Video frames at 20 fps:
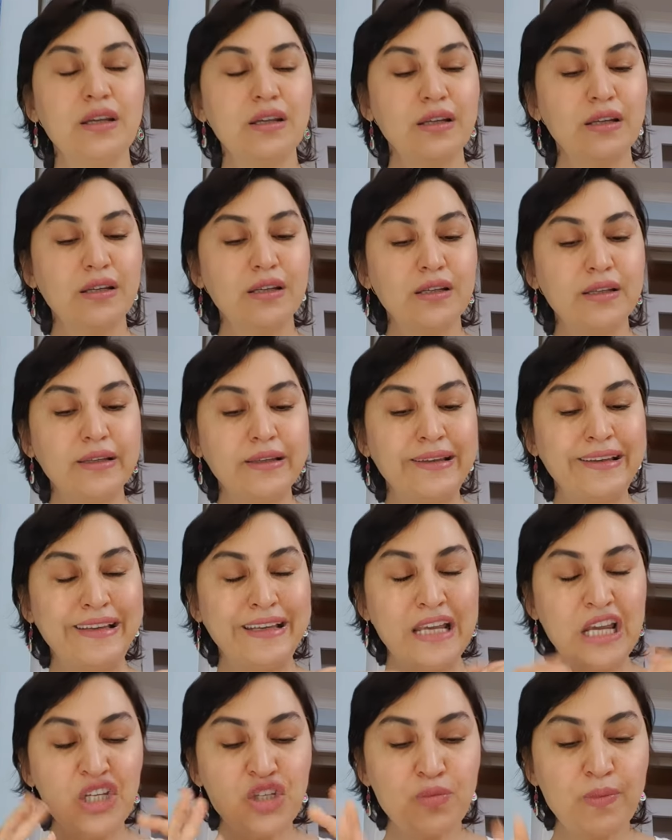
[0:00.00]
E,
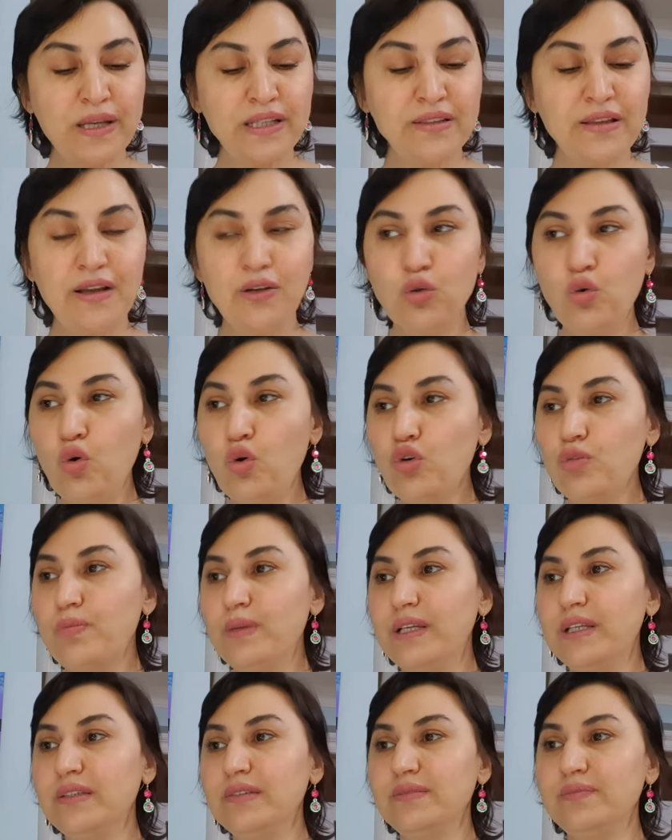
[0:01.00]
geçmekten
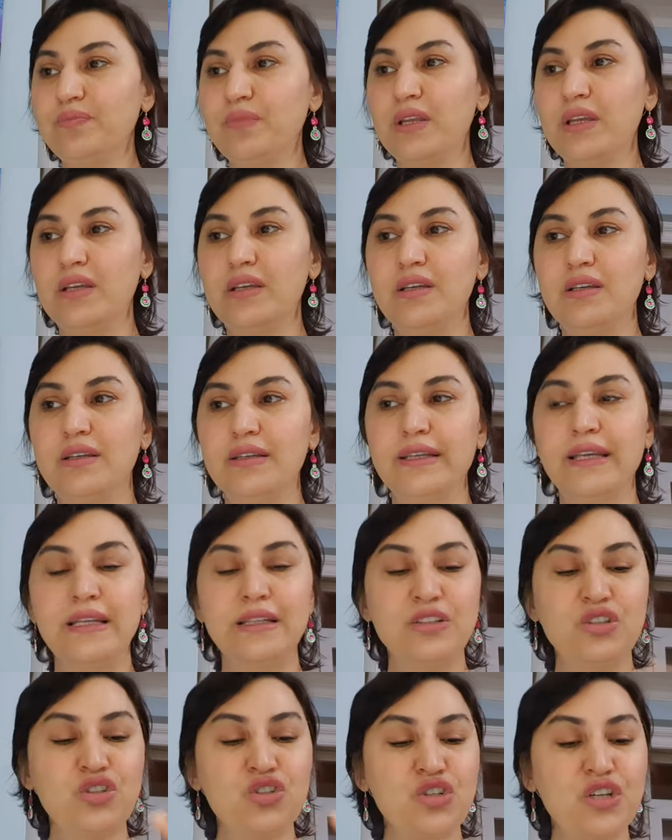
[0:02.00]
korkmayın. E,
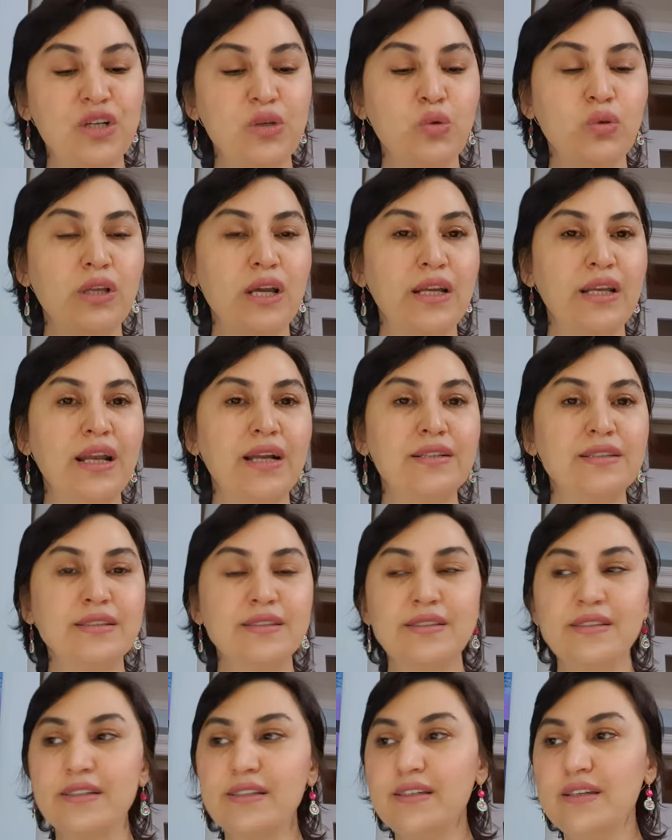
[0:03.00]
gelişecek olaylar
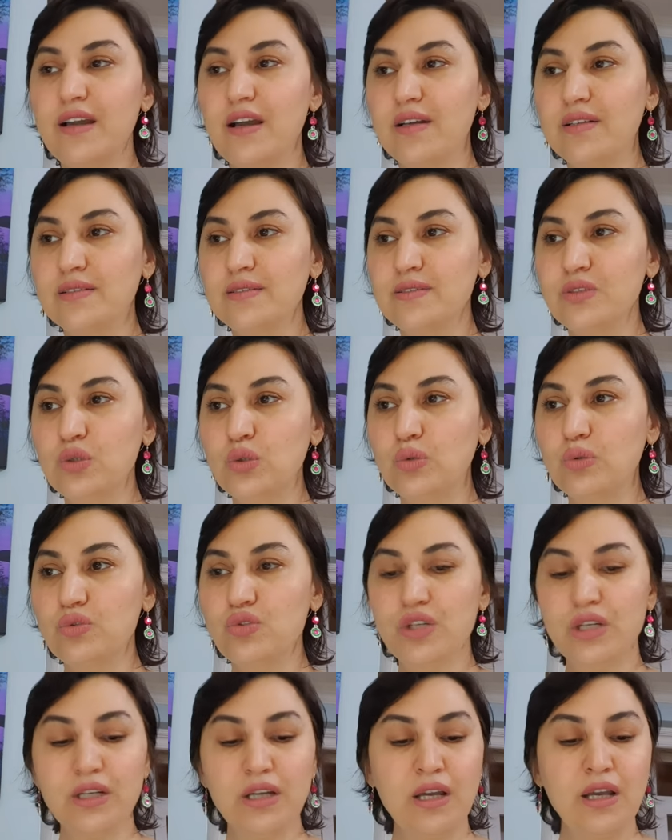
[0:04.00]
sizin karınıza
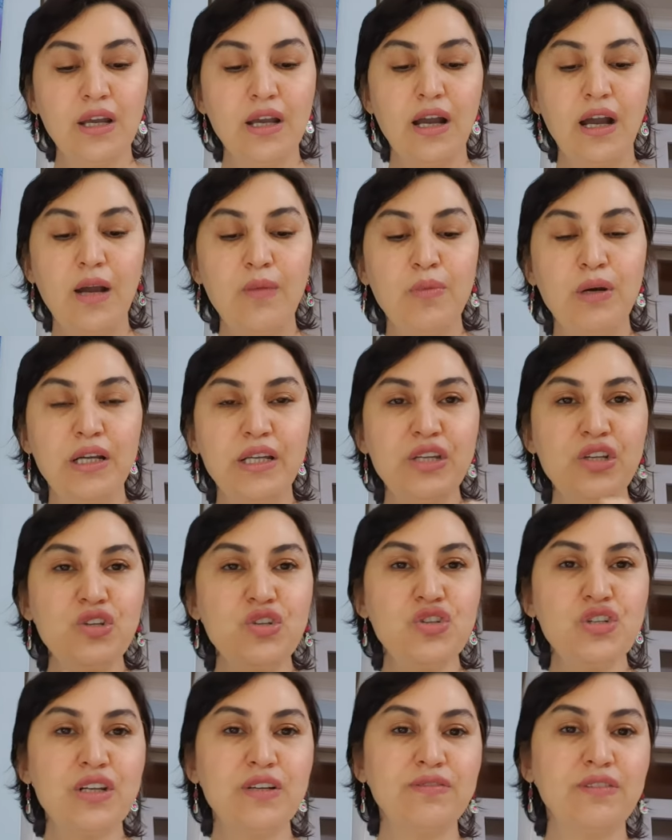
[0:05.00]
olacak. Ama
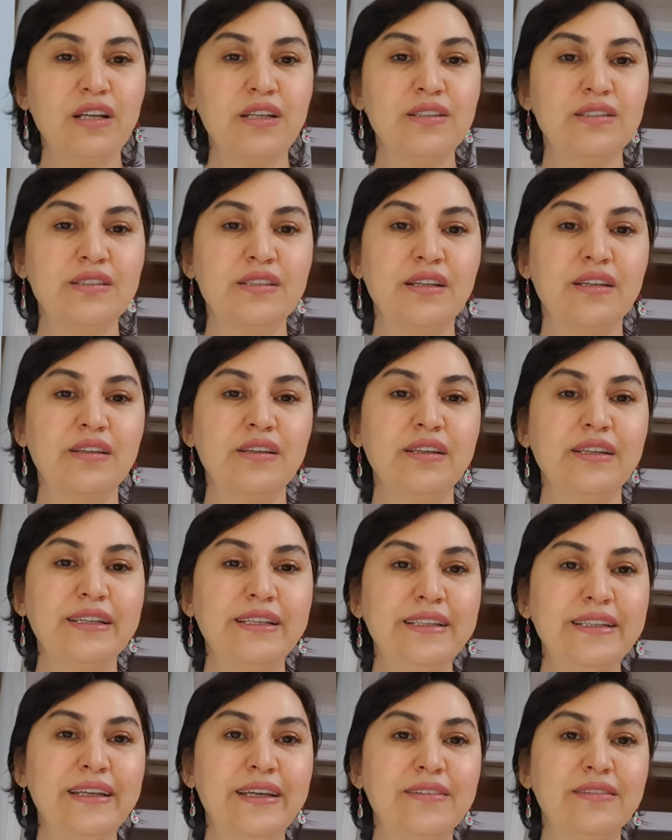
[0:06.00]
iş çevrenizdeki
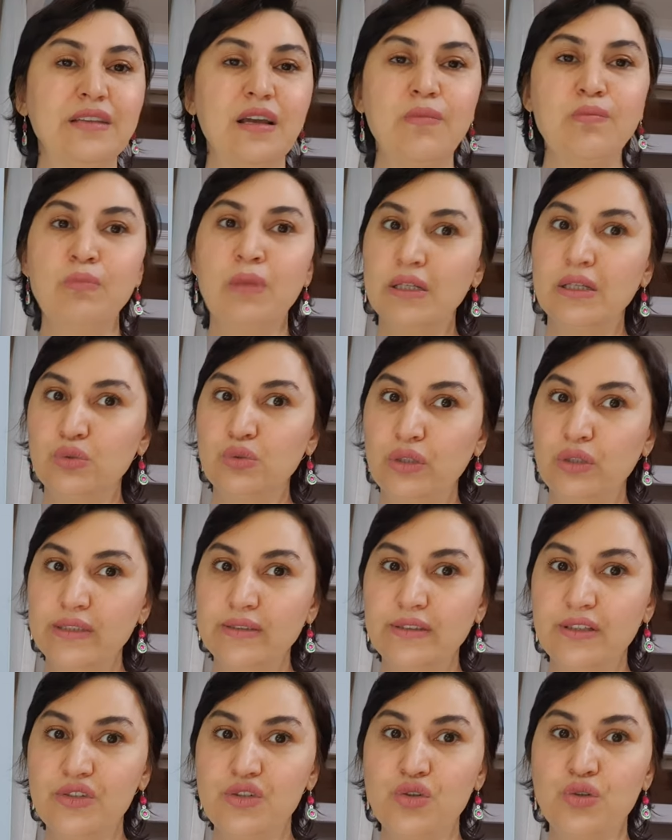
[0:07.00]
iyi niyetten
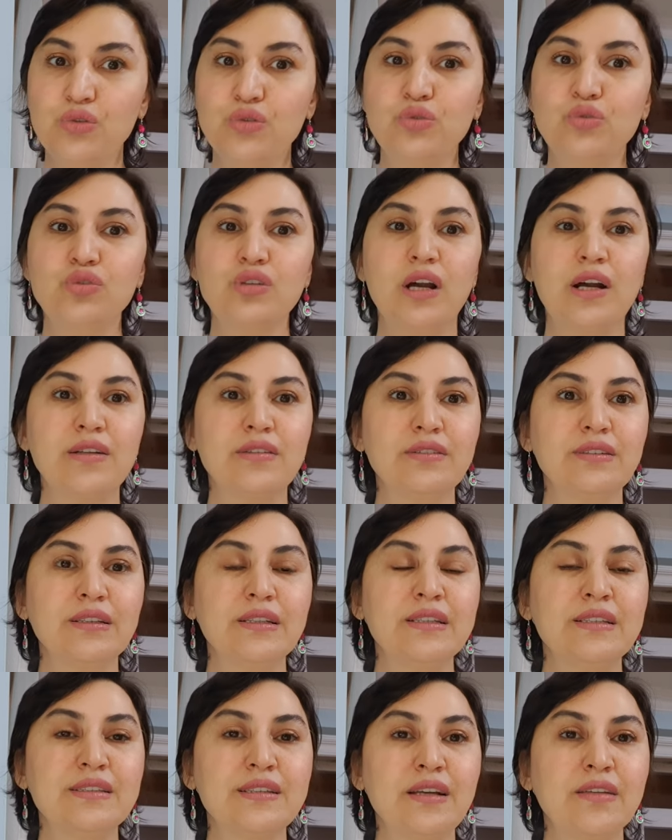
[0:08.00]
mağduriyet yaşıyorsunuz. Artık
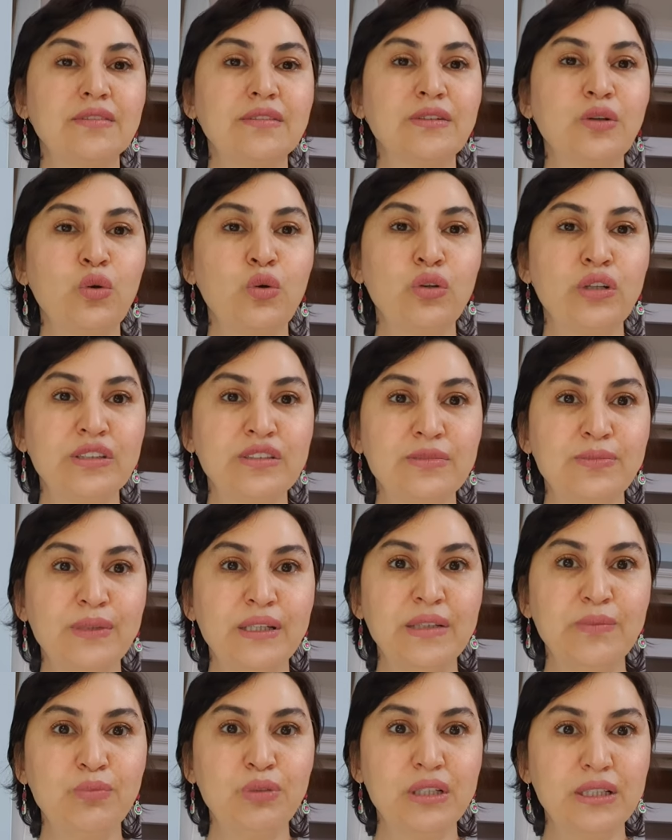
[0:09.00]
insanları
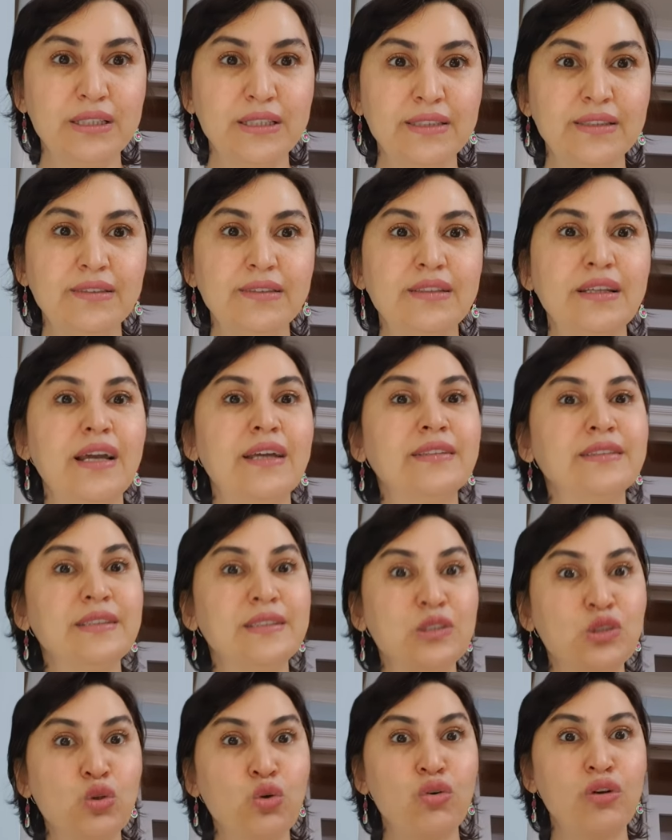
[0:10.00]
öğretmeyi bırakıp
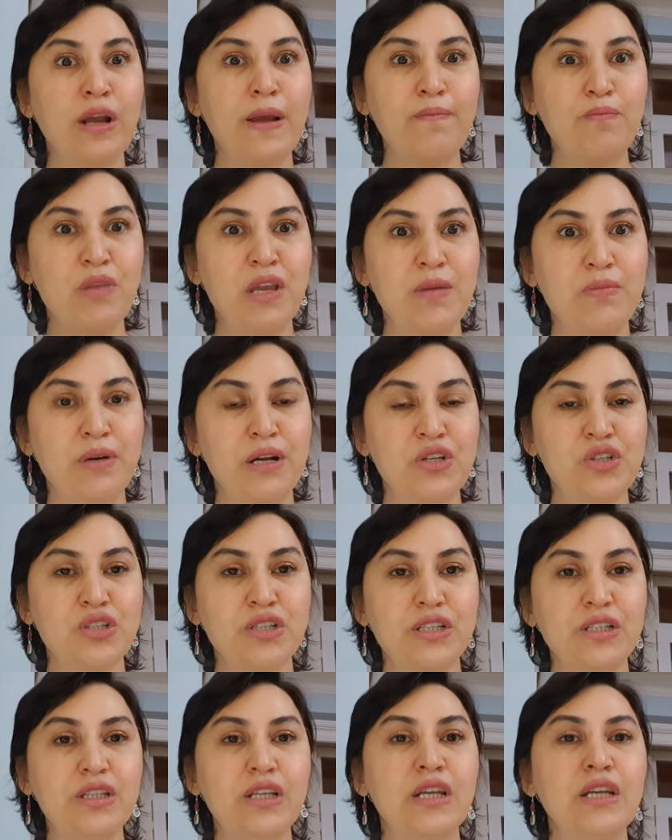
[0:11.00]
Kendiniz öğrenmeye
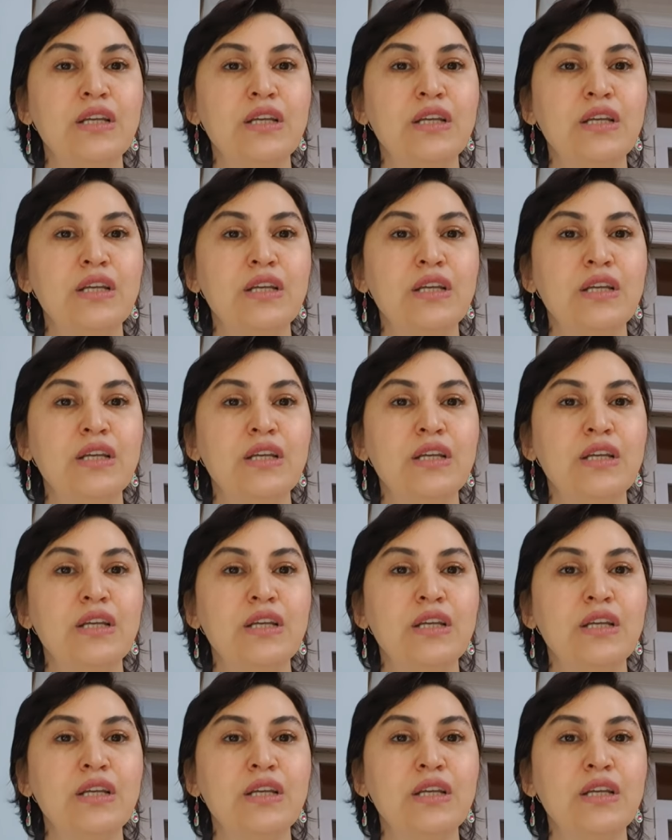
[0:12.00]
başlayın.